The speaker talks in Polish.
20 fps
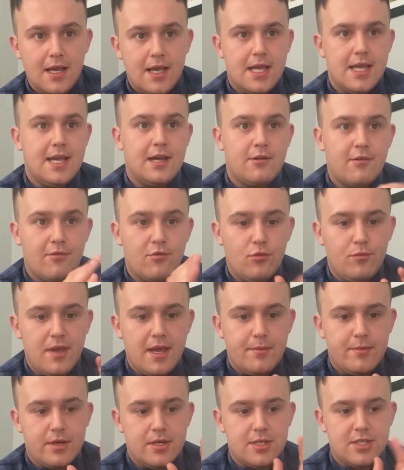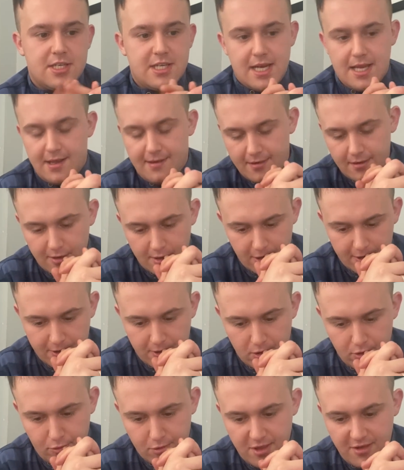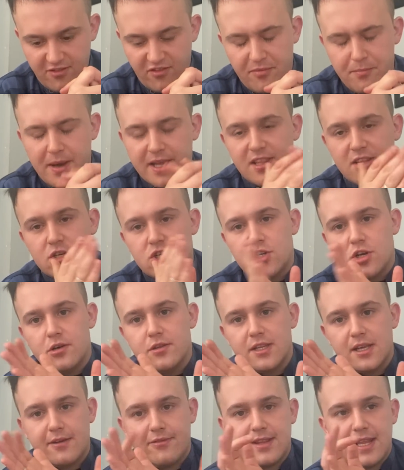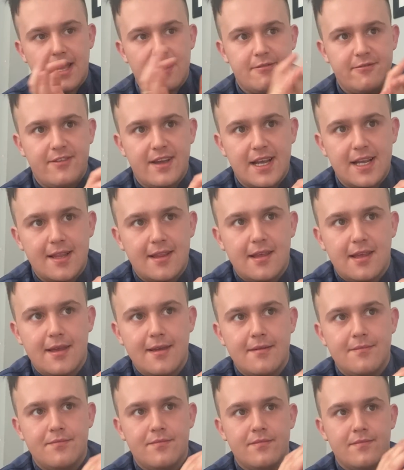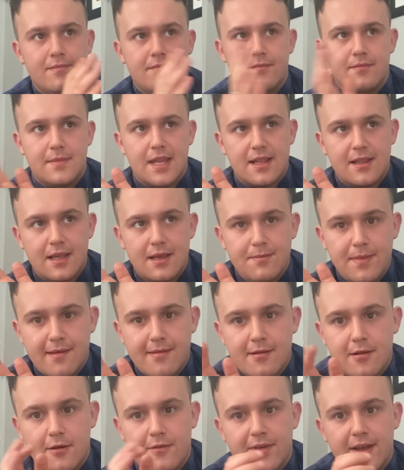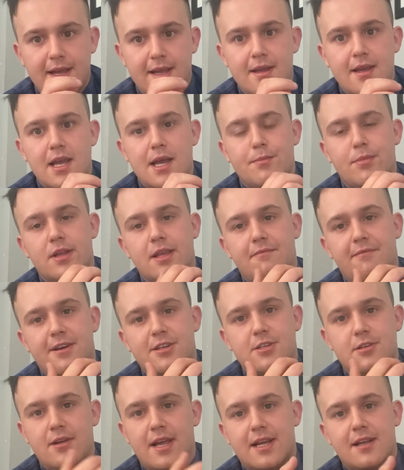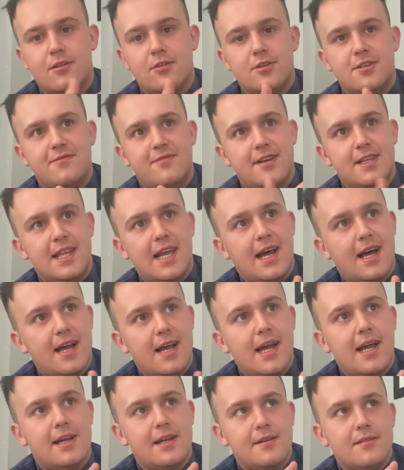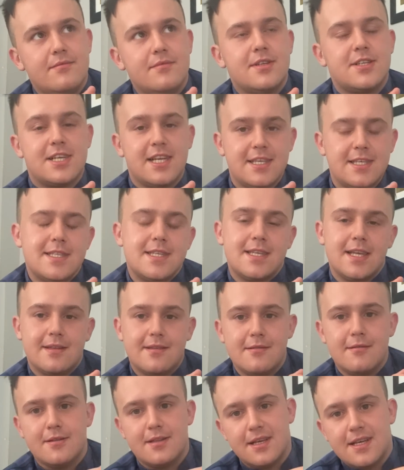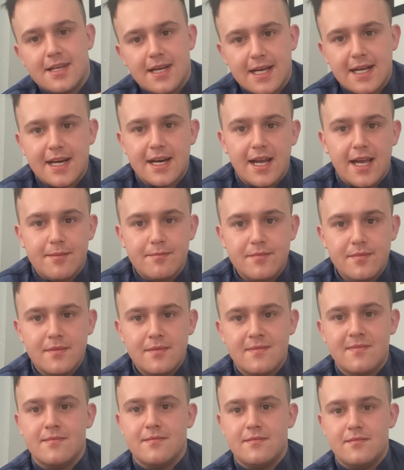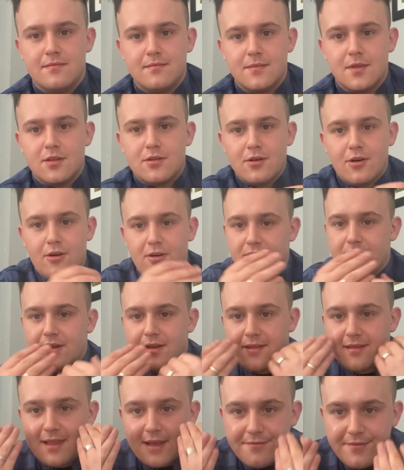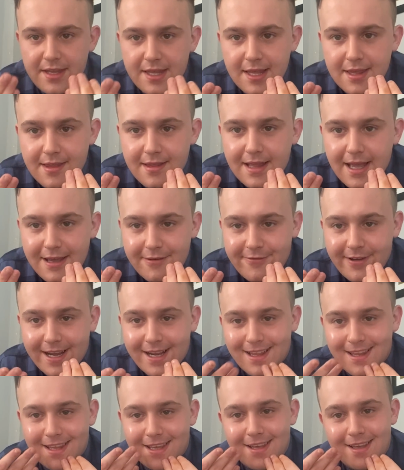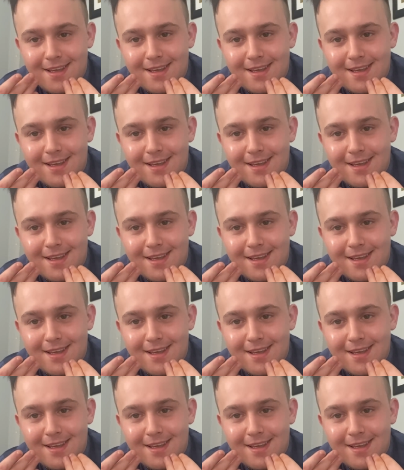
Ja rozumiem, że jest grono ludzi wpatrzonych w te efekty natychmiastowe, ponieważ no jak ktoś wyda 600 zł na krem, no to on chce widzieć te efekty.